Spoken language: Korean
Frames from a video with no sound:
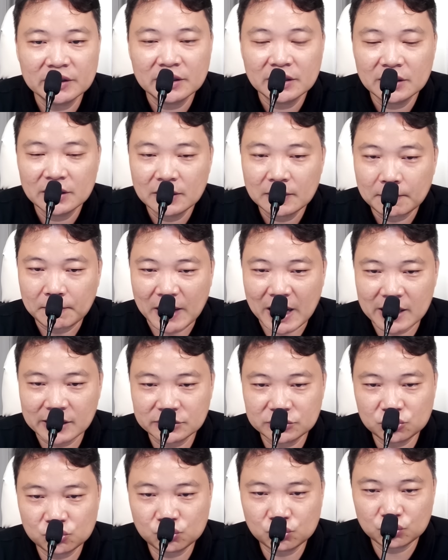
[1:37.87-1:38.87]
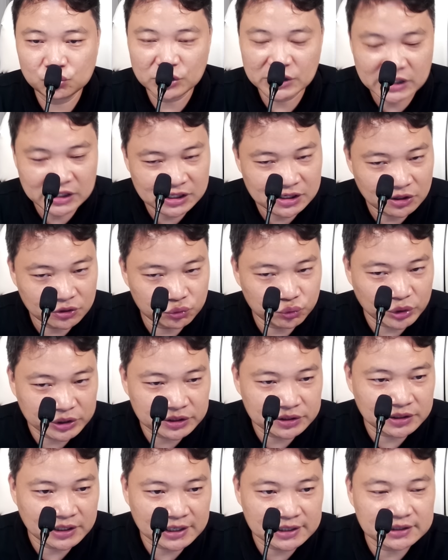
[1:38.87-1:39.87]
방류 1년 되는
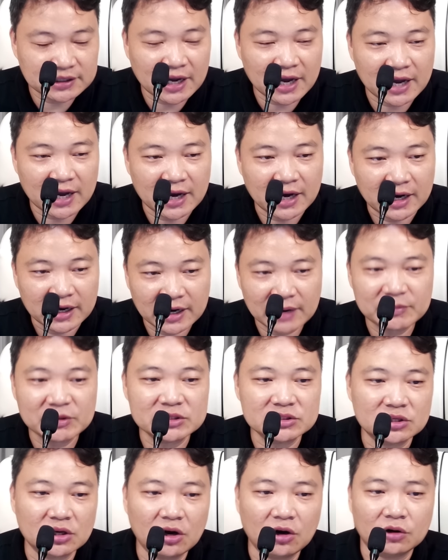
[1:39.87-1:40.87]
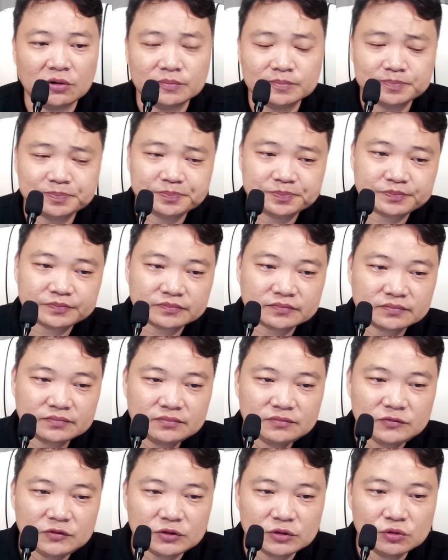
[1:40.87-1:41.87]
날이다 라면서
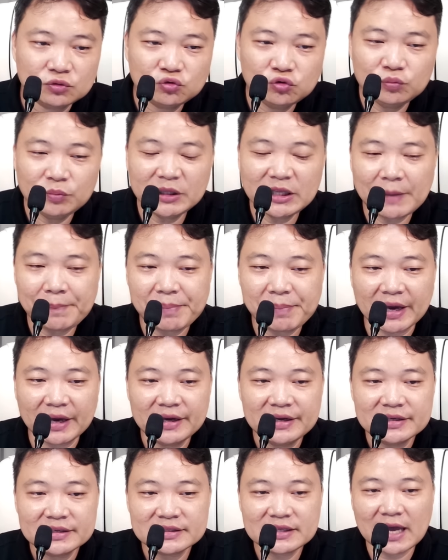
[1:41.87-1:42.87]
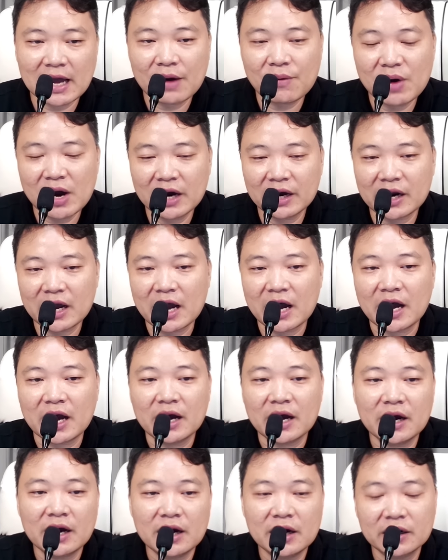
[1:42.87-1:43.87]
국민 앞에 사과하라
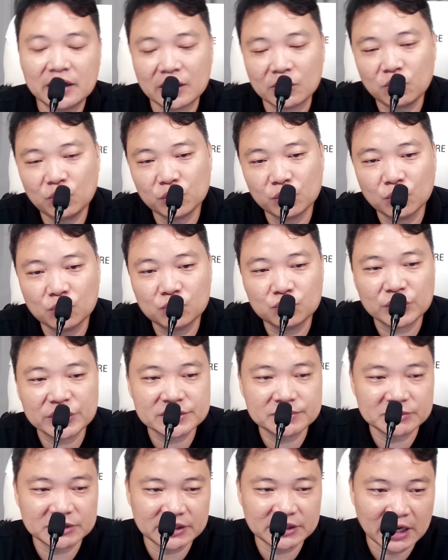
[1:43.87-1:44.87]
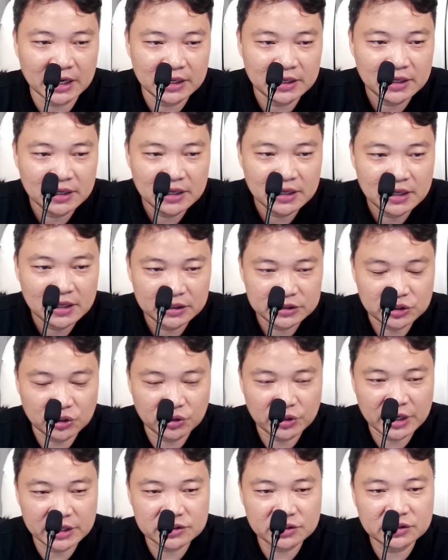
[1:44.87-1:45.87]
라고 요구했습니다.
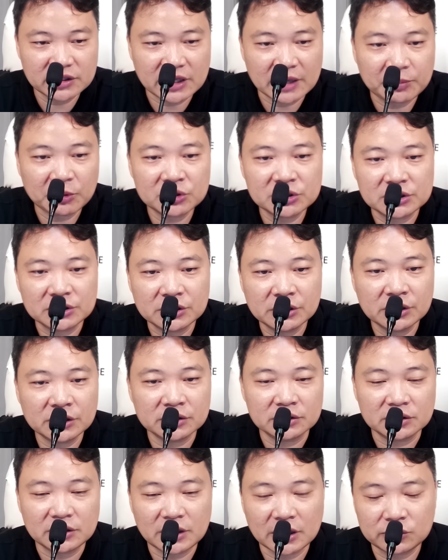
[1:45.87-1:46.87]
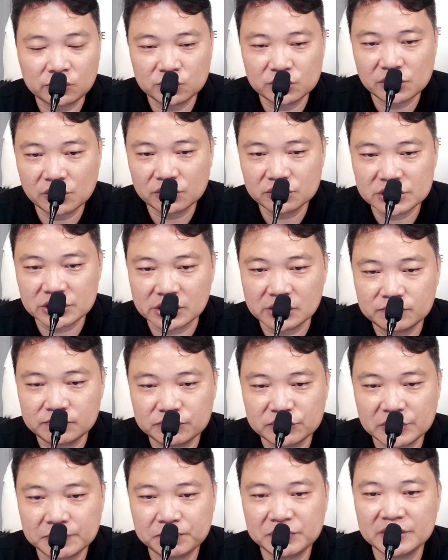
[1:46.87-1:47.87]
정혜전 대변인은 대통령실
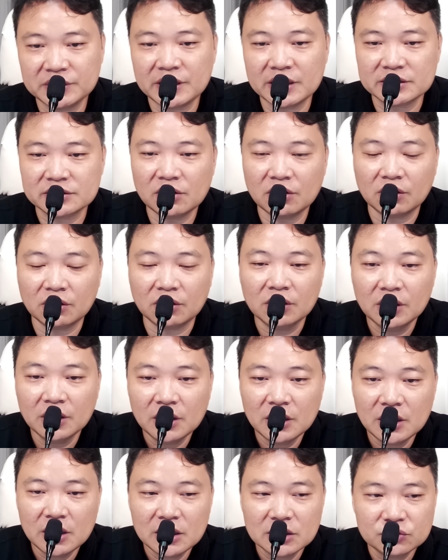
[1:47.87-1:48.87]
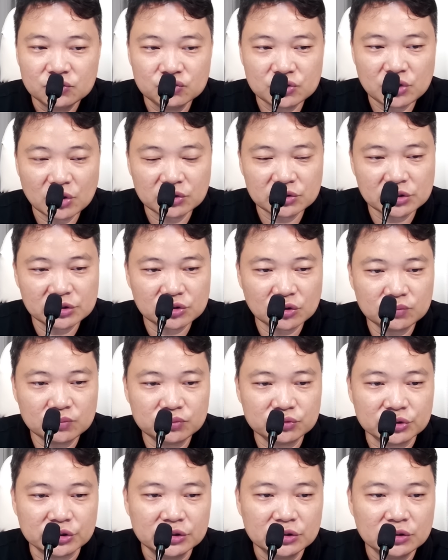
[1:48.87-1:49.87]
브리핑에서 윤석열
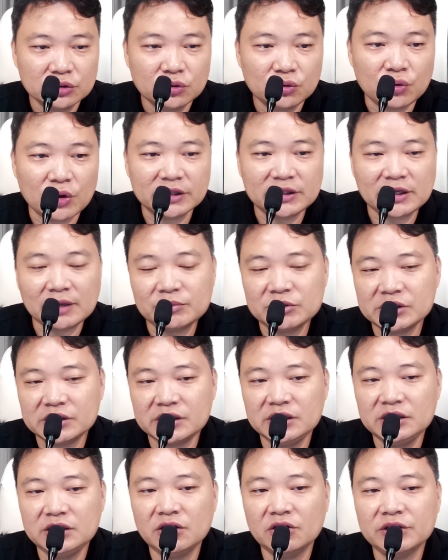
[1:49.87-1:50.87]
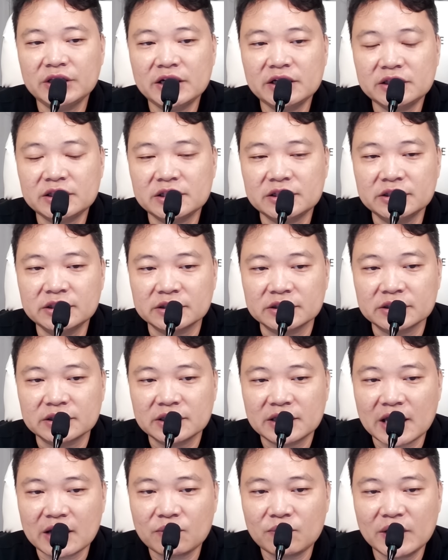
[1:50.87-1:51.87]
정부는 괴담을 이겨낼 길은
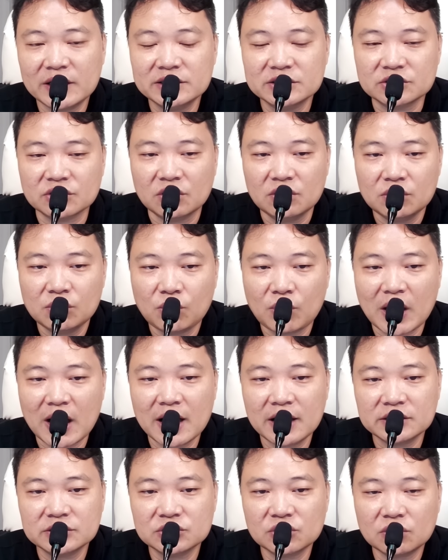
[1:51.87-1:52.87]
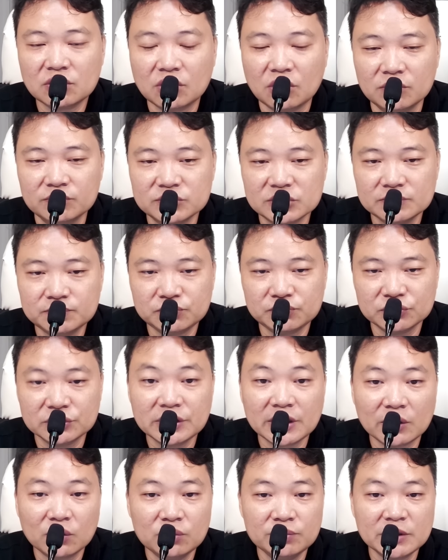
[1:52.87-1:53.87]
객관적, 과학적
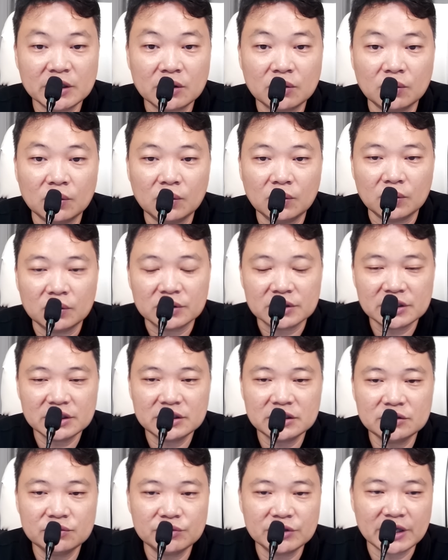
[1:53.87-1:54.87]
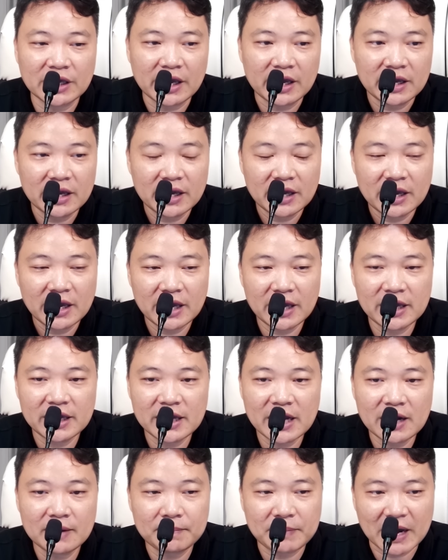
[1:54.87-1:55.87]
검증뿐이라고 믿고 이를 위해
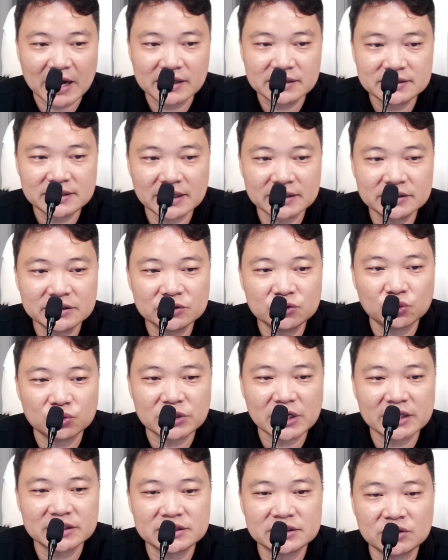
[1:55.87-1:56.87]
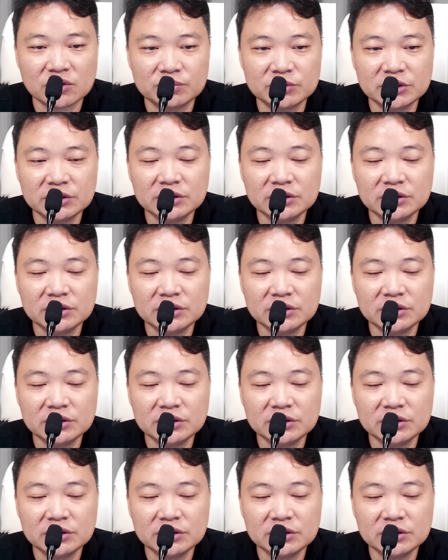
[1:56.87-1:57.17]
해양 방사능 조사 지점을